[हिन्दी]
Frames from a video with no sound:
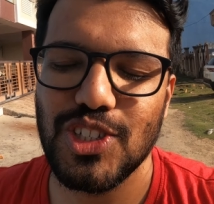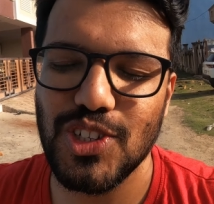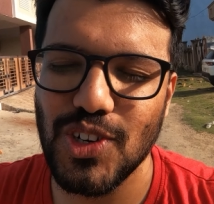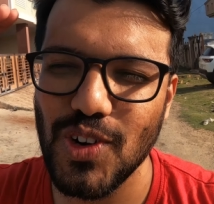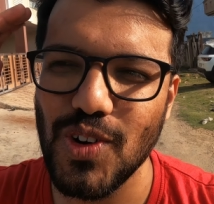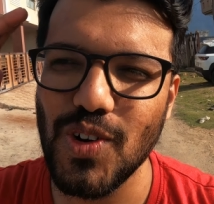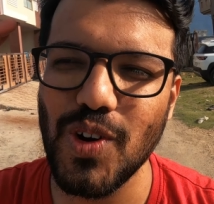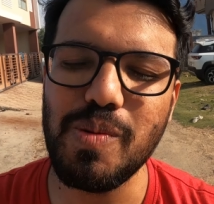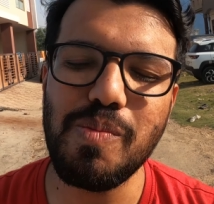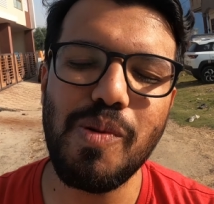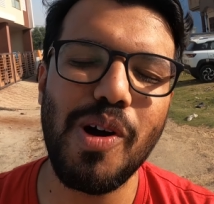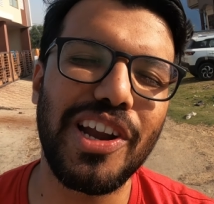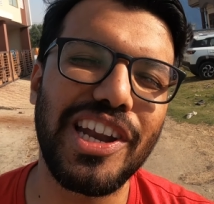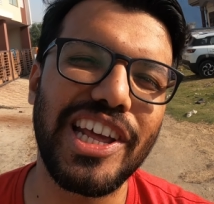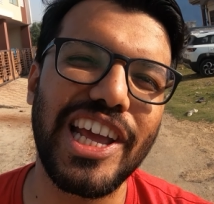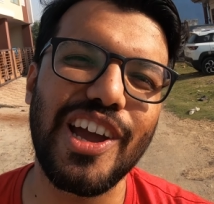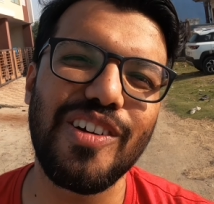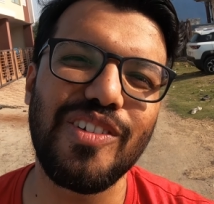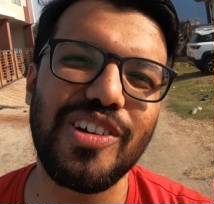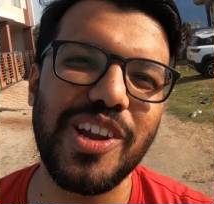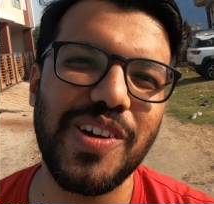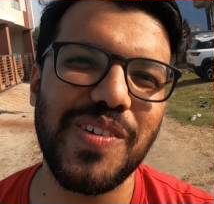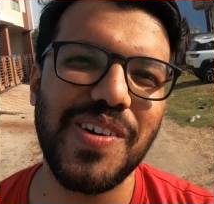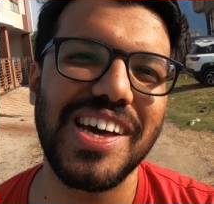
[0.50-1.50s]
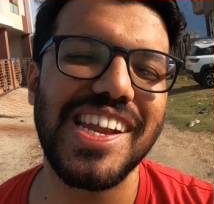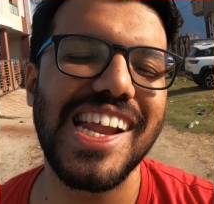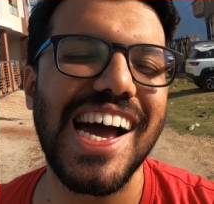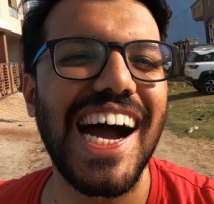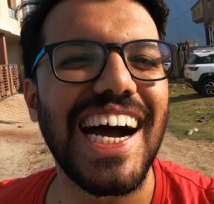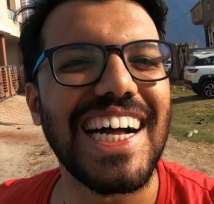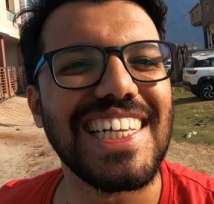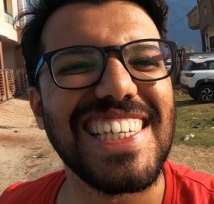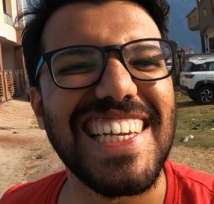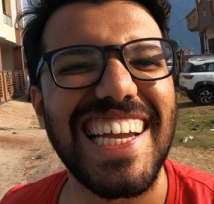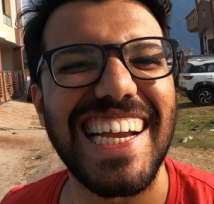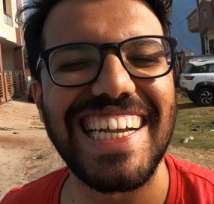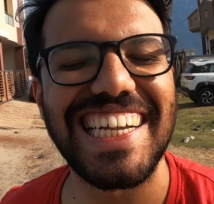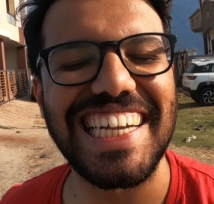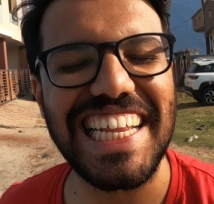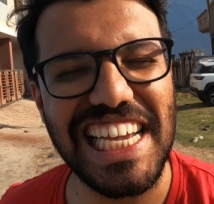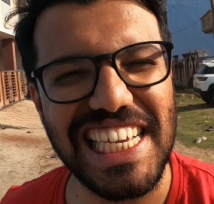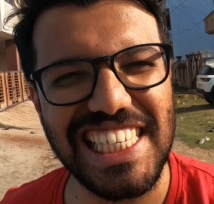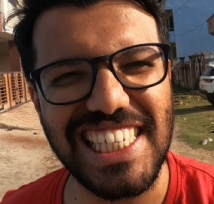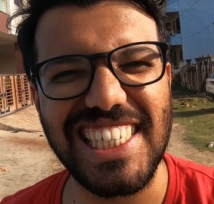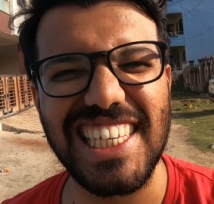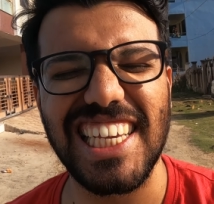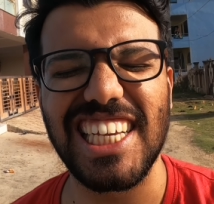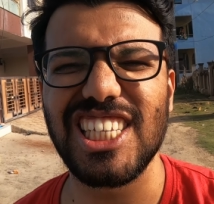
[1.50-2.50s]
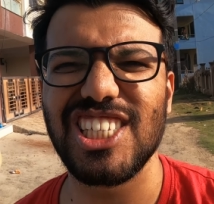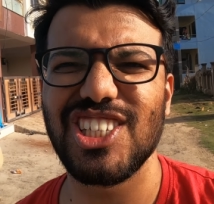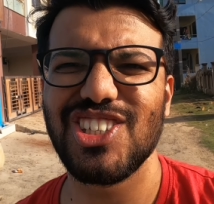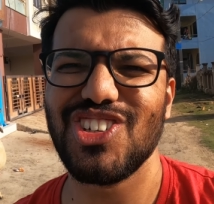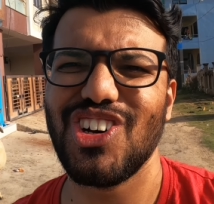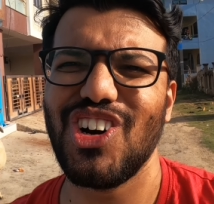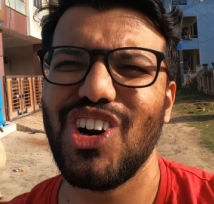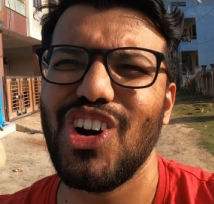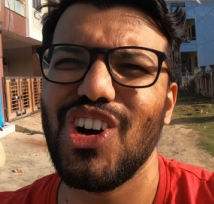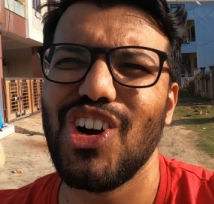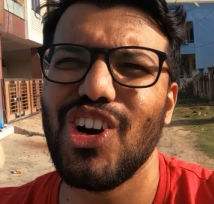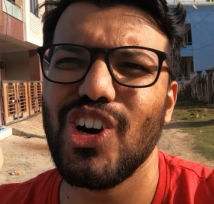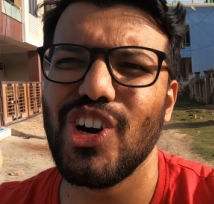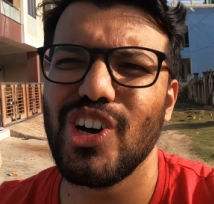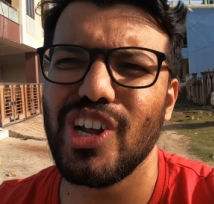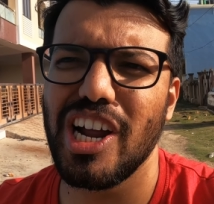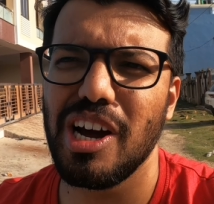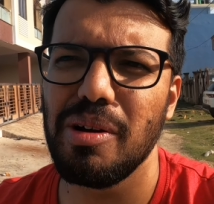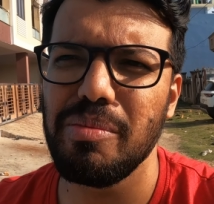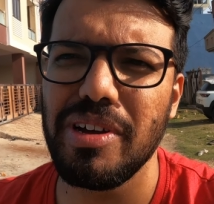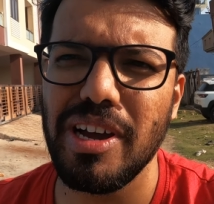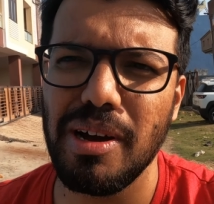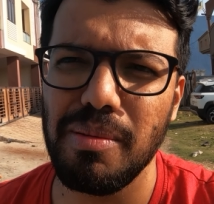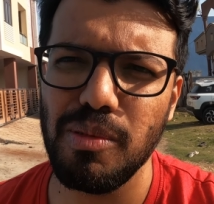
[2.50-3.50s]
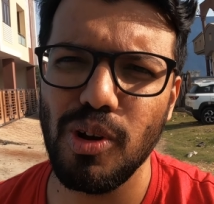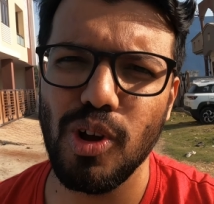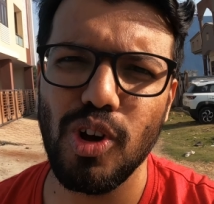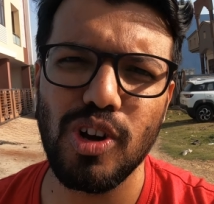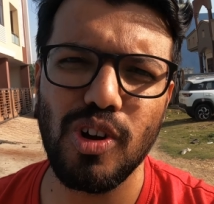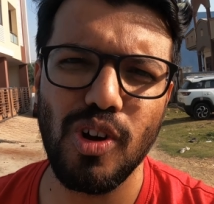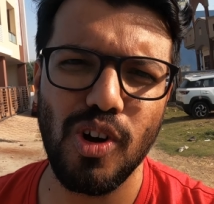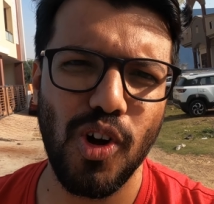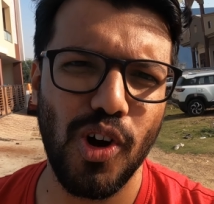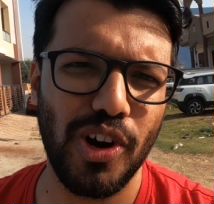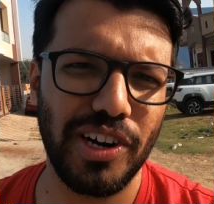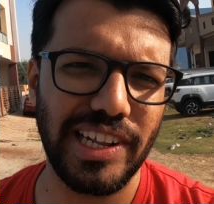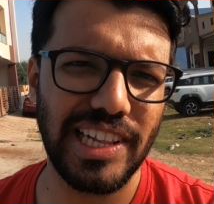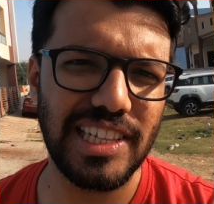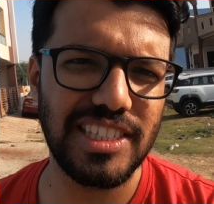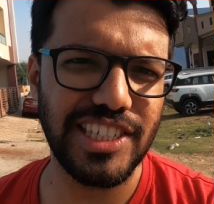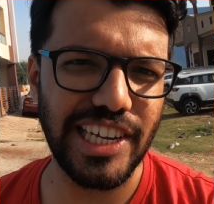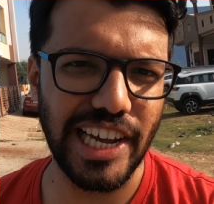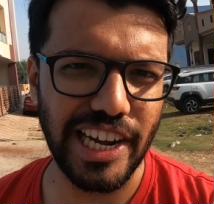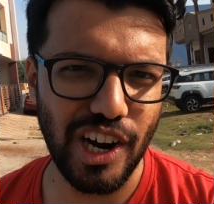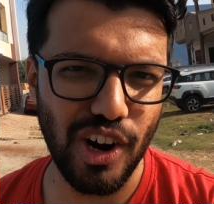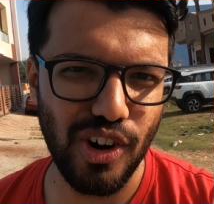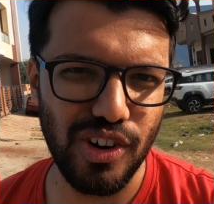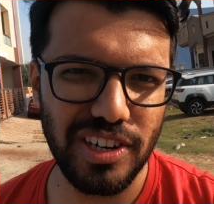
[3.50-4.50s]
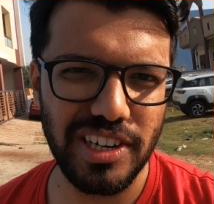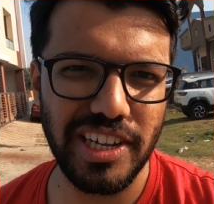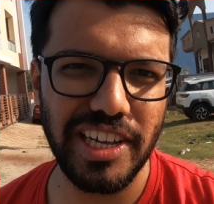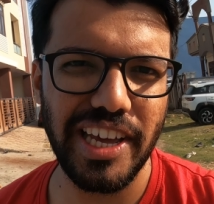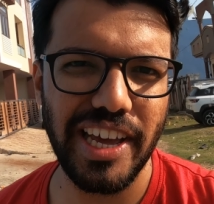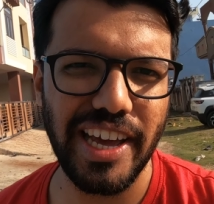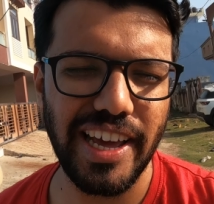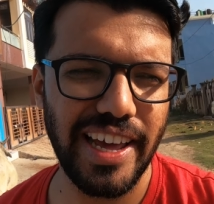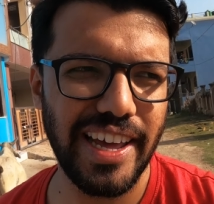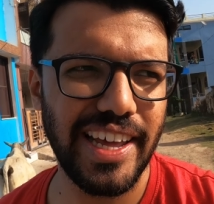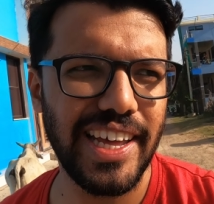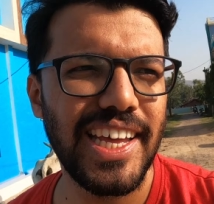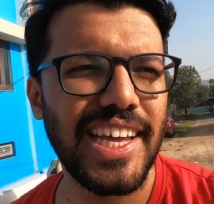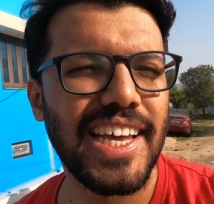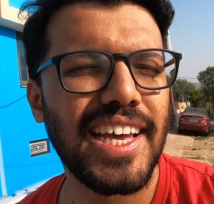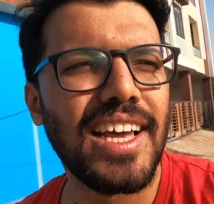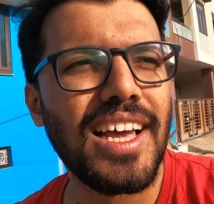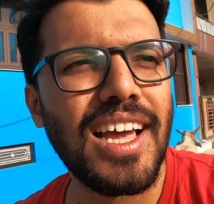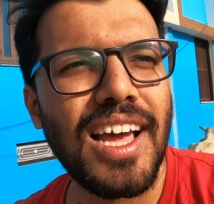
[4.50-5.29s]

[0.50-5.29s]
सो गुड मॉर्निंग वन आज है डे सिक्स और अभी हम लोग होटल चेकआउट किया है